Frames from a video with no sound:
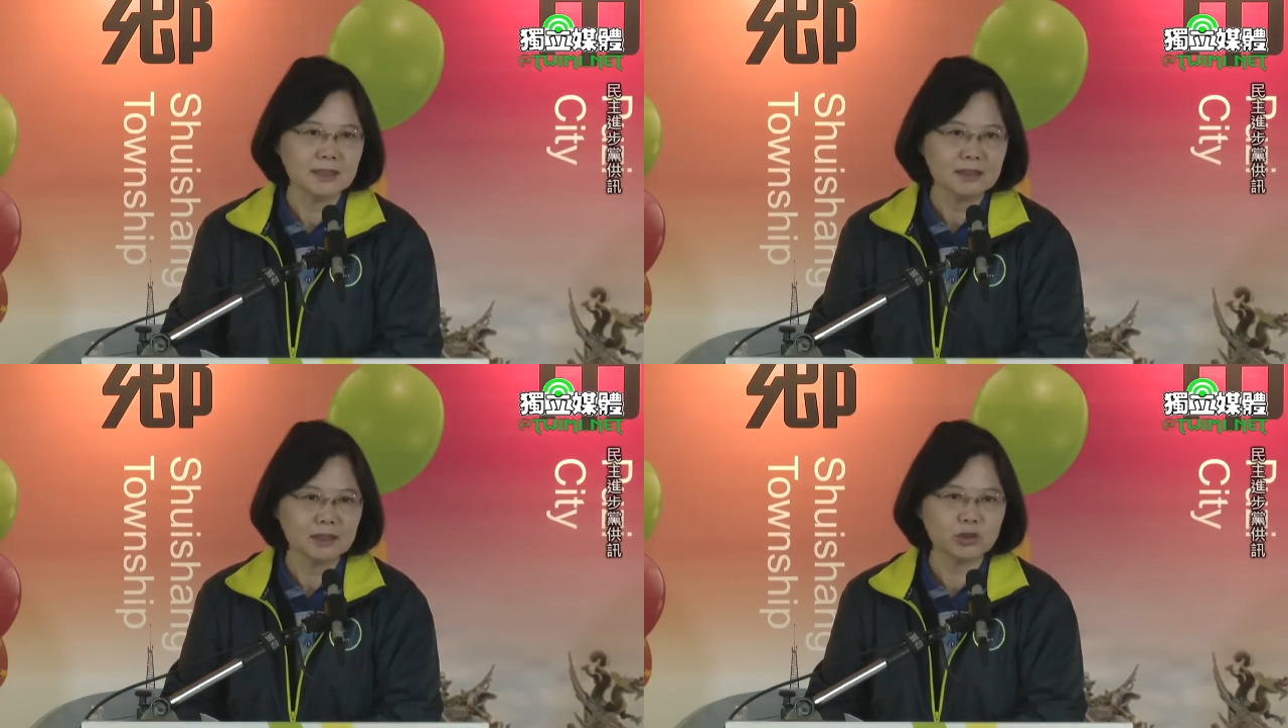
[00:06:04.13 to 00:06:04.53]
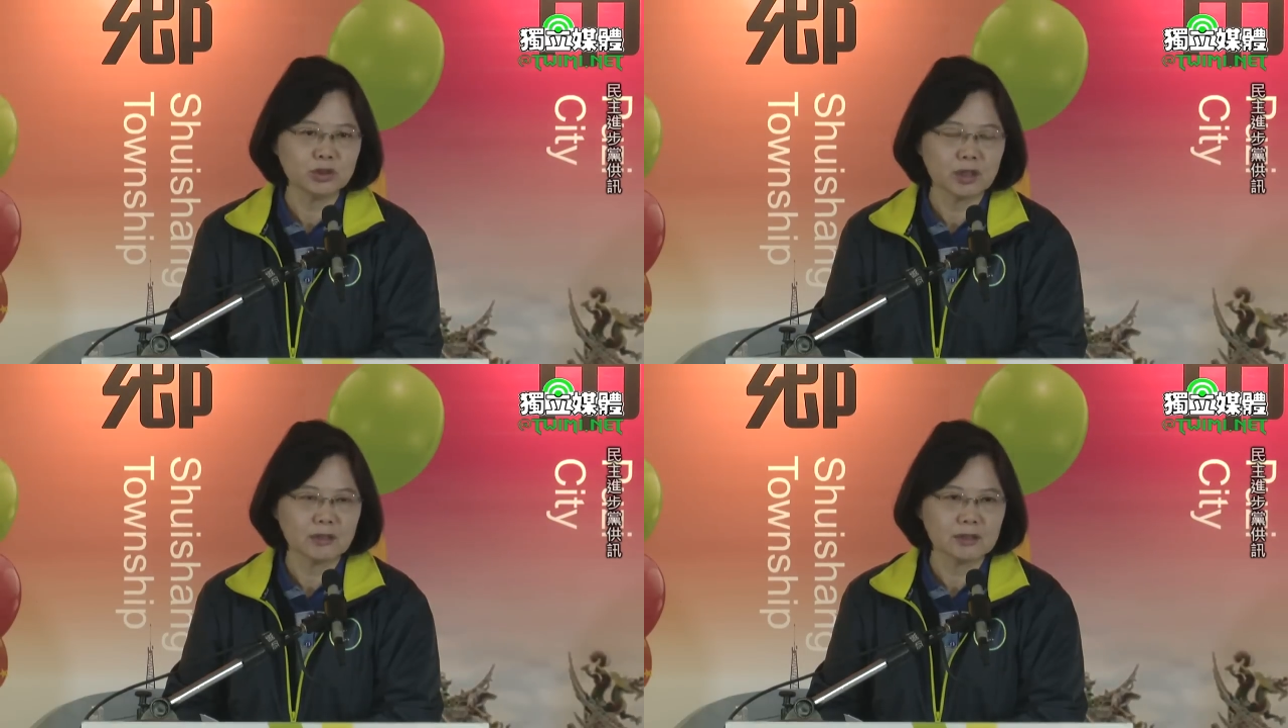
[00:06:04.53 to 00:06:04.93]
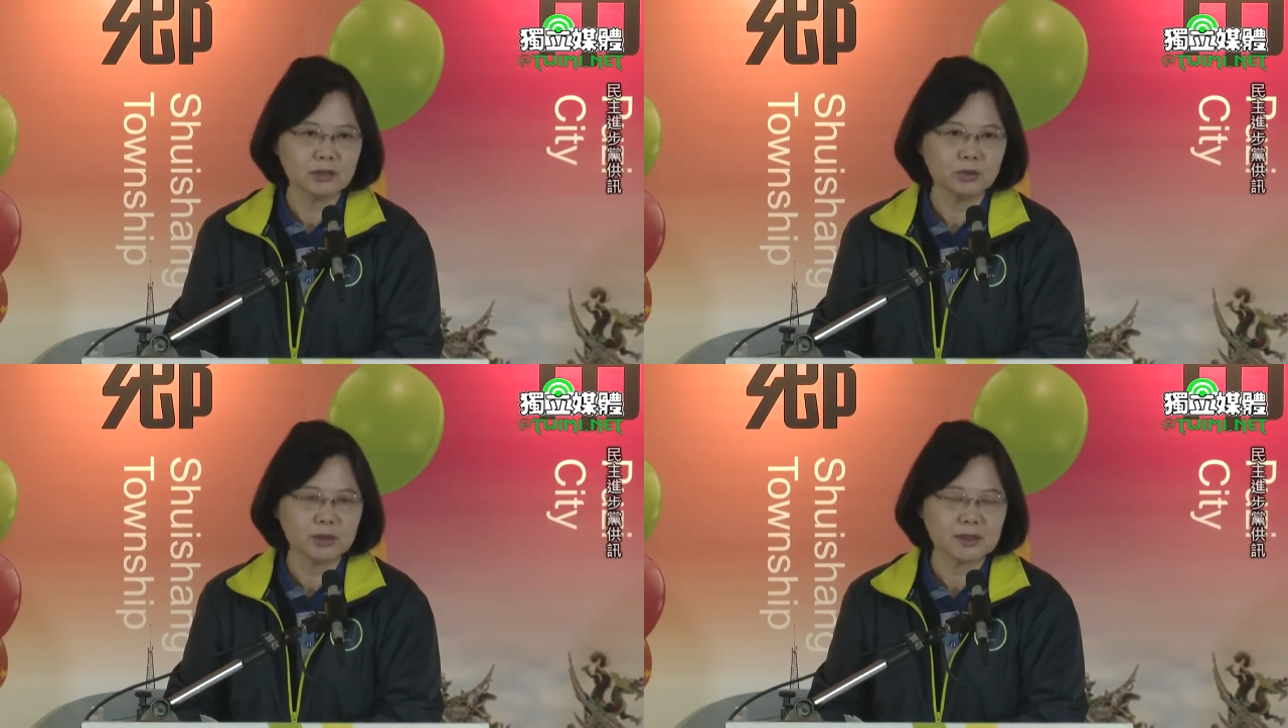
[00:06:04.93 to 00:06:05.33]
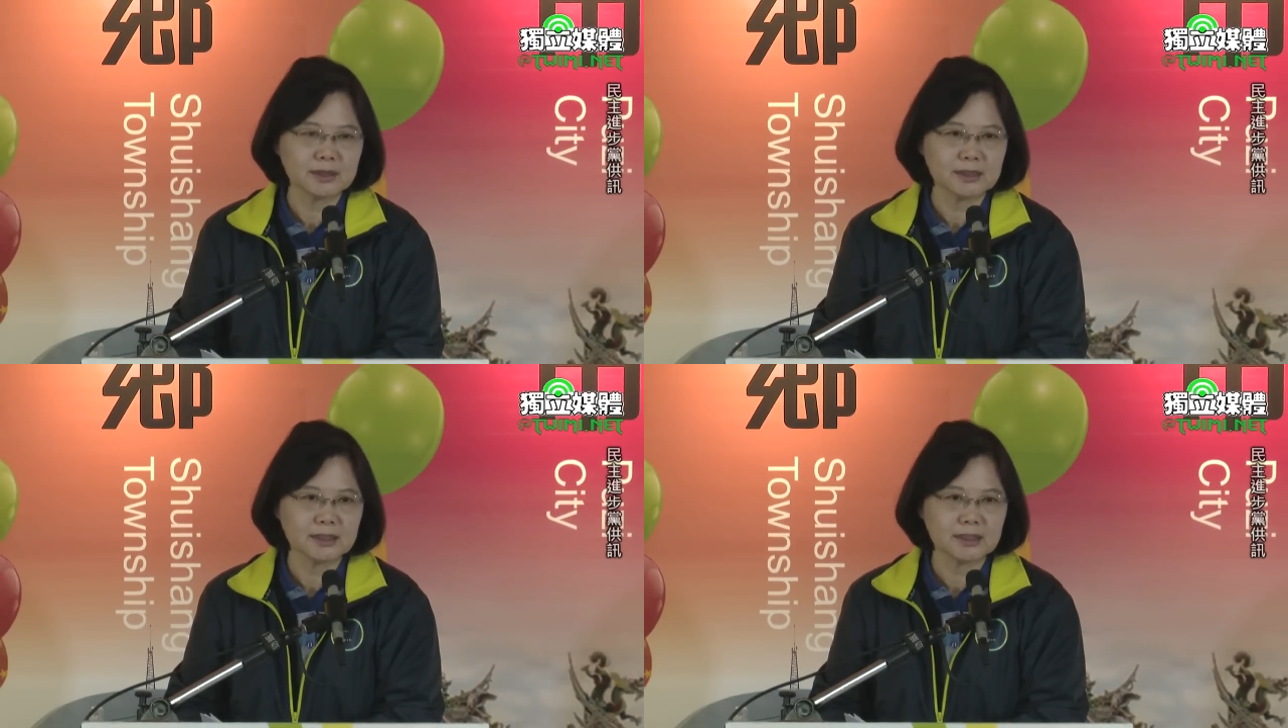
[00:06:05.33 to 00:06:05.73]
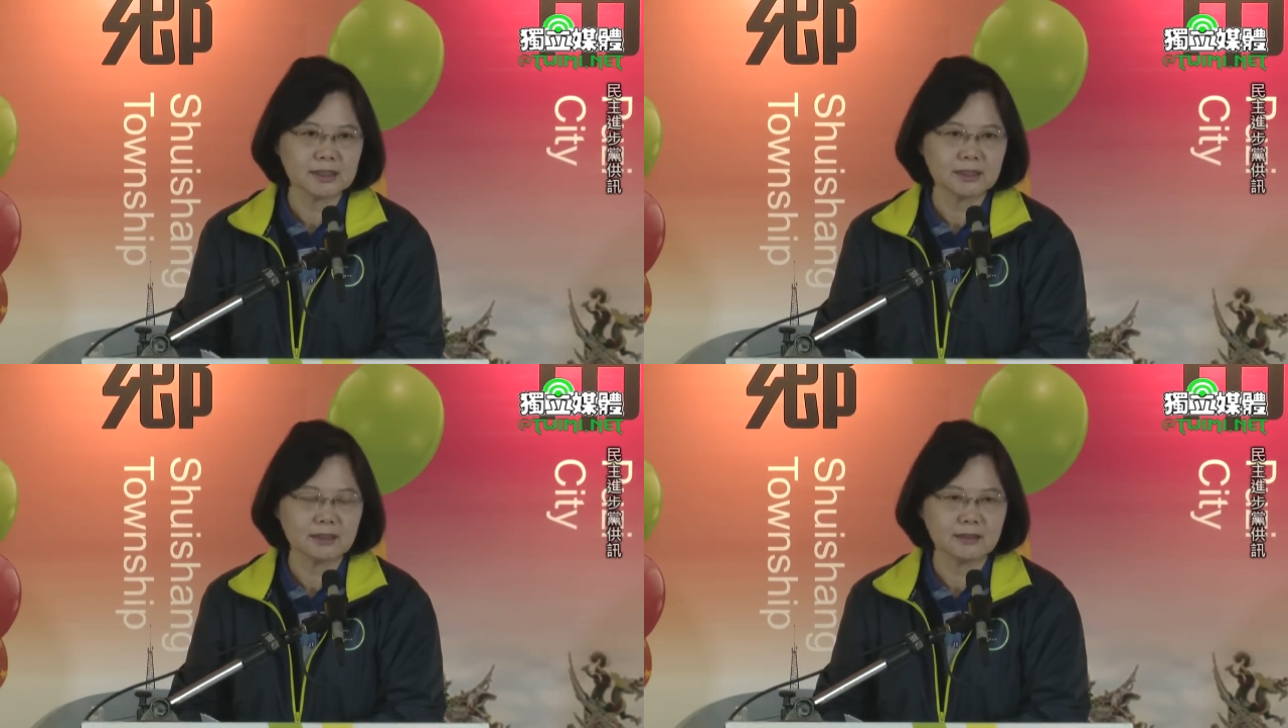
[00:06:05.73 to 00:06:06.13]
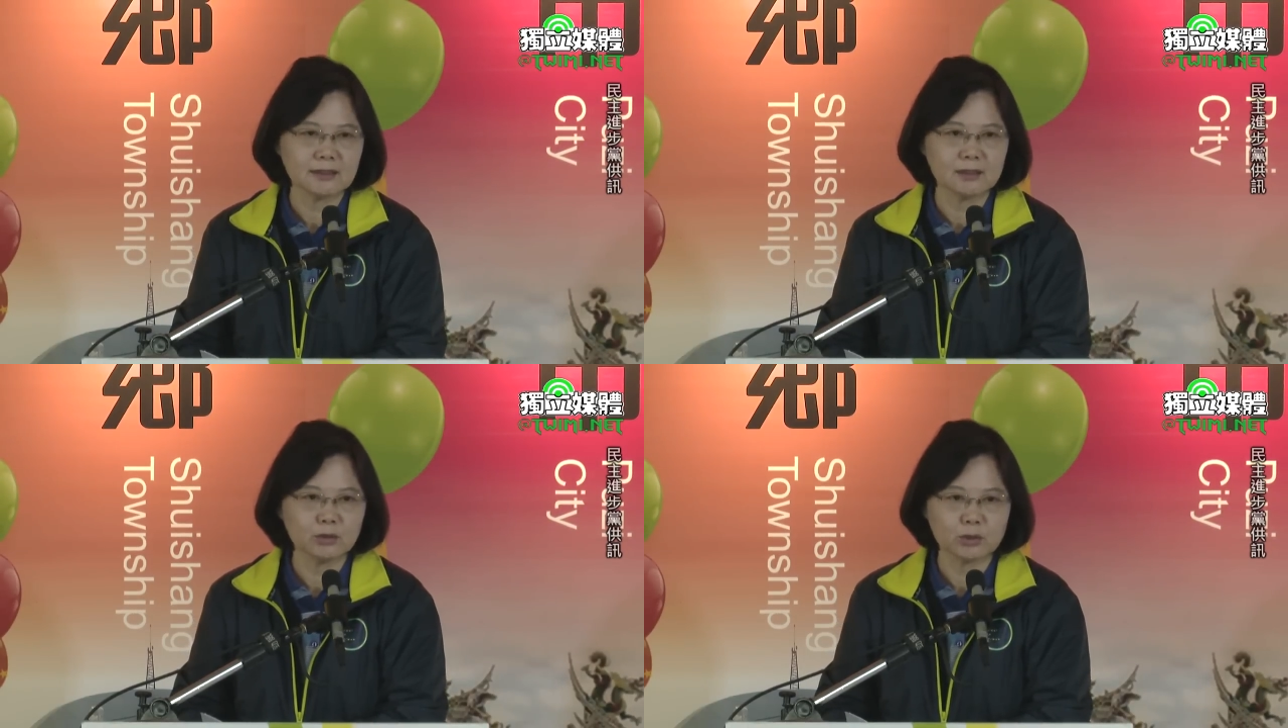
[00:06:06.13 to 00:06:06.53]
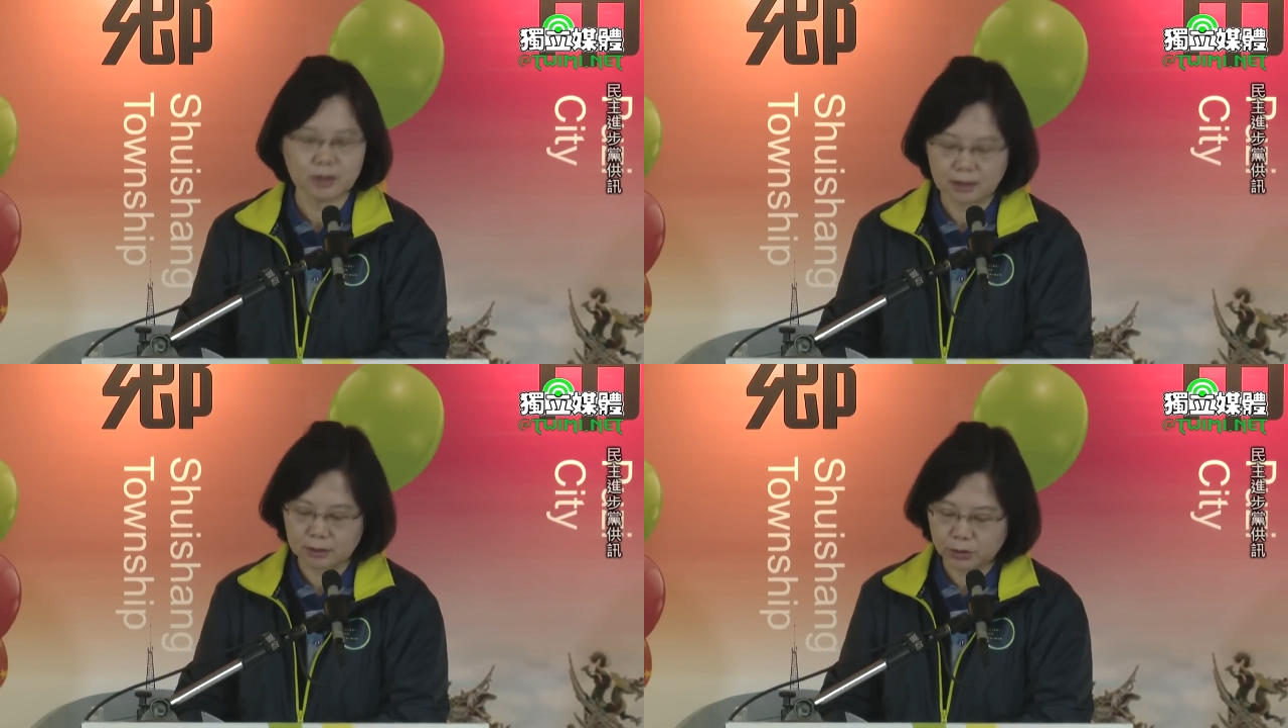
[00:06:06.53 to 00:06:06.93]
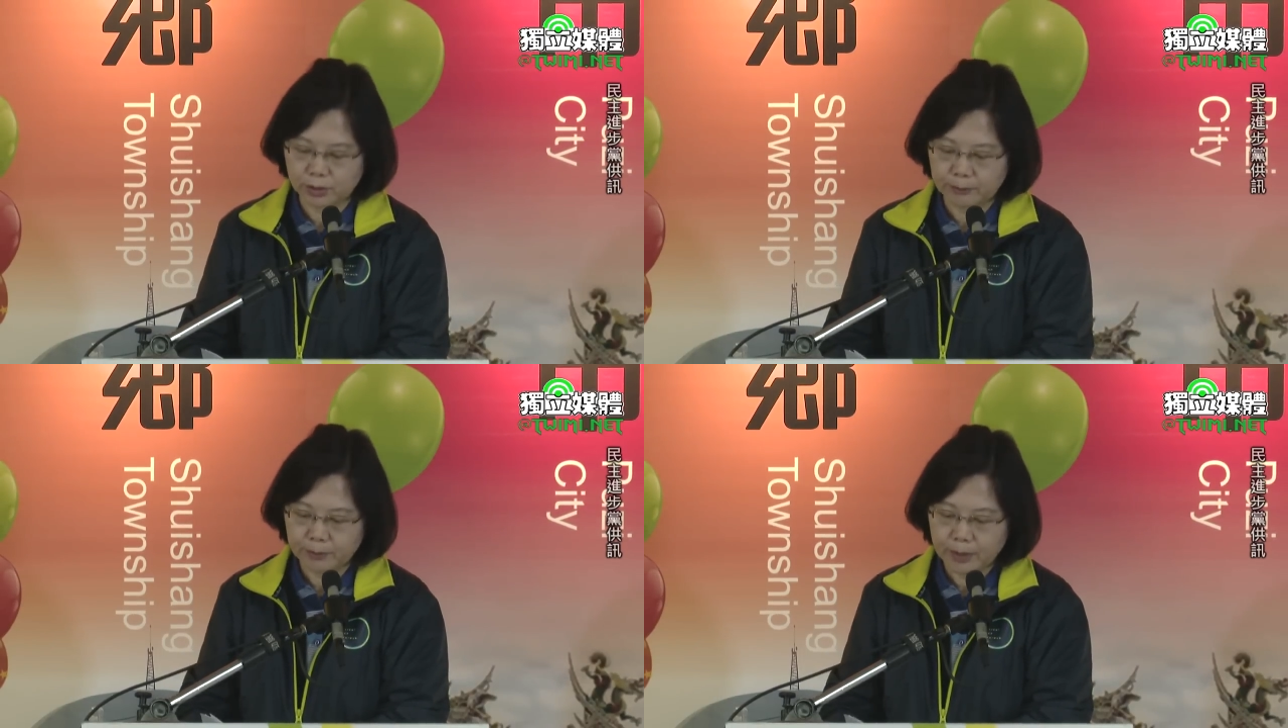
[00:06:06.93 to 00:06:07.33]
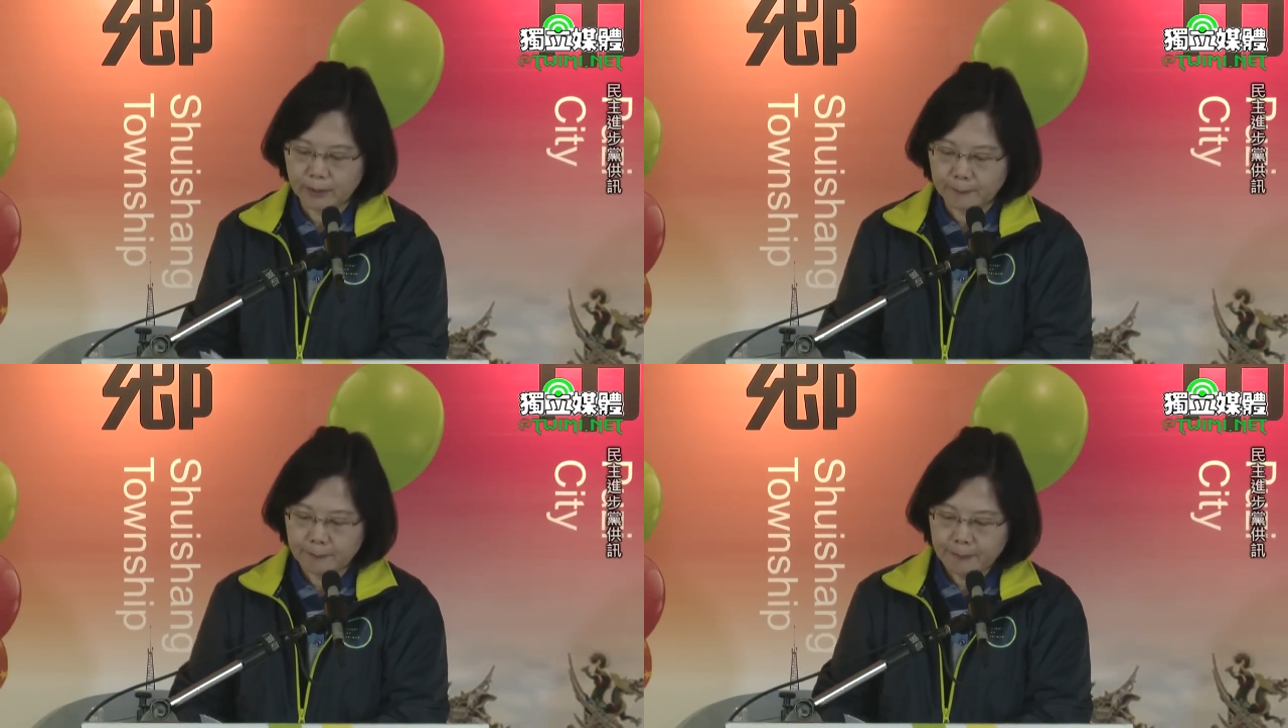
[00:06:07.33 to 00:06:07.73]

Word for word: 争取到更多的支持跟更多的选票。